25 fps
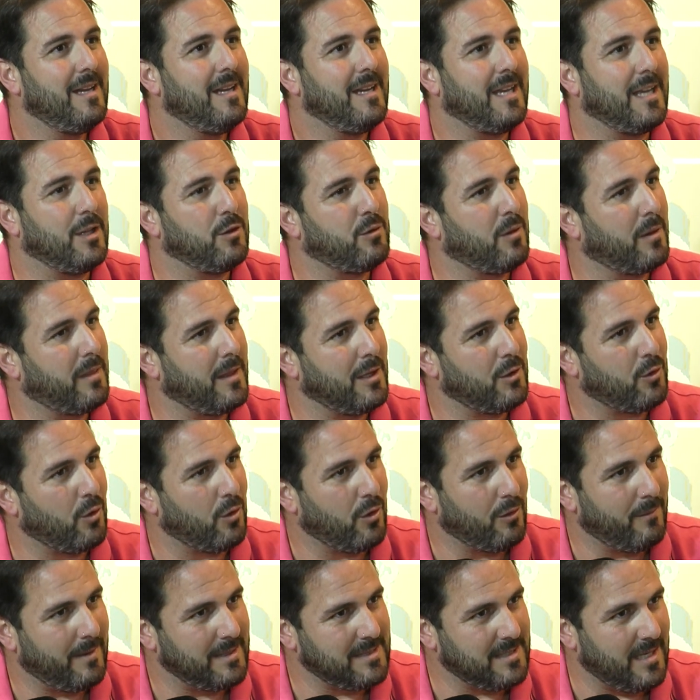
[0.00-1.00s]
entonces
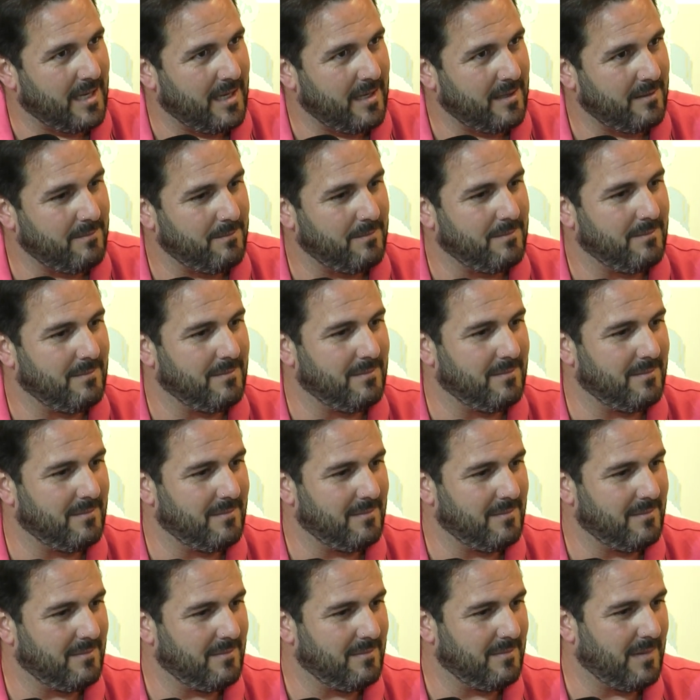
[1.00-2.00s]
todo va a estar
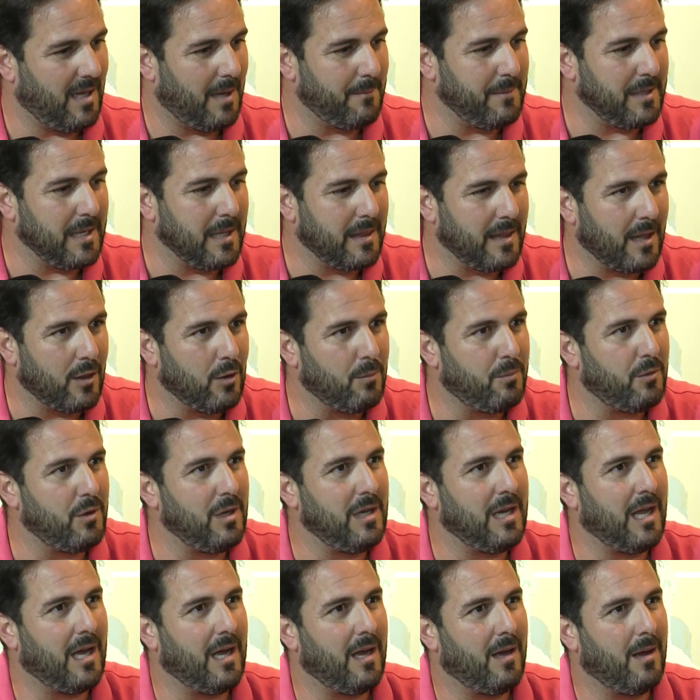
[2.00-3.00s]
mm, amenizado por
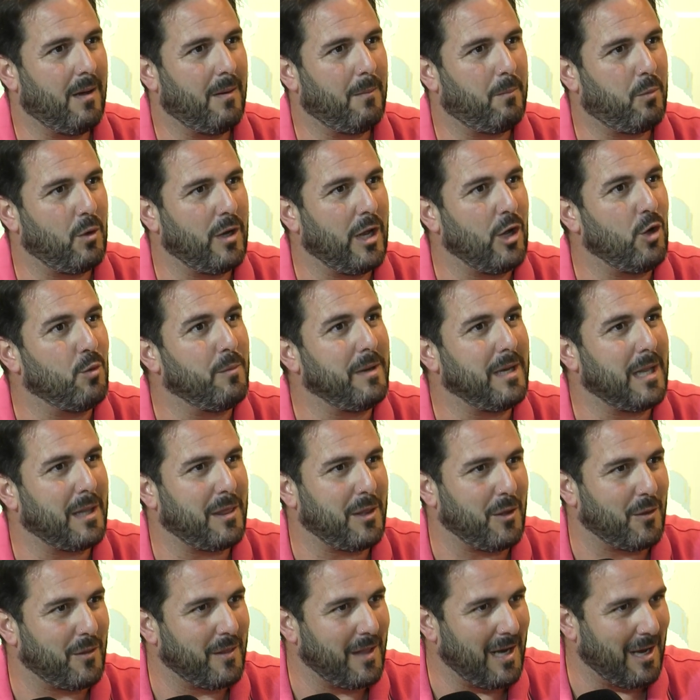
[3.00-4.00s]
la, por la
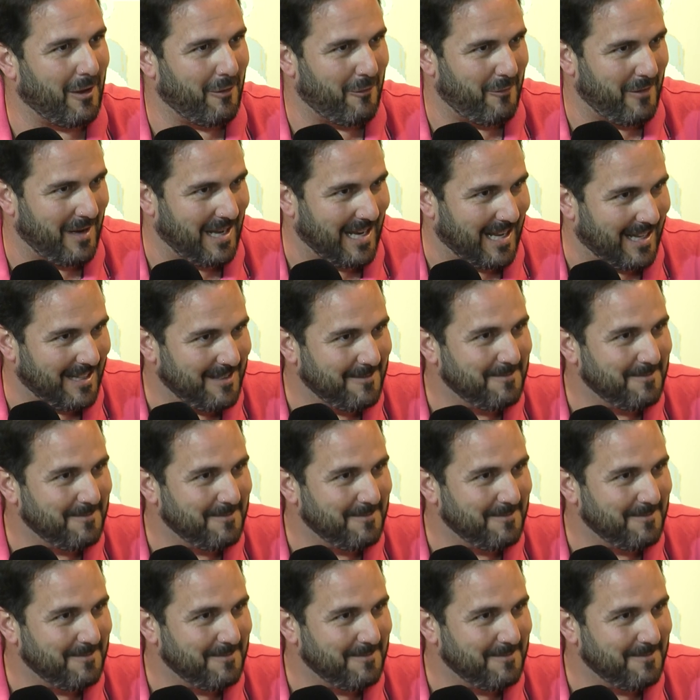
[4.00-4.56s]
iluminación de las velas.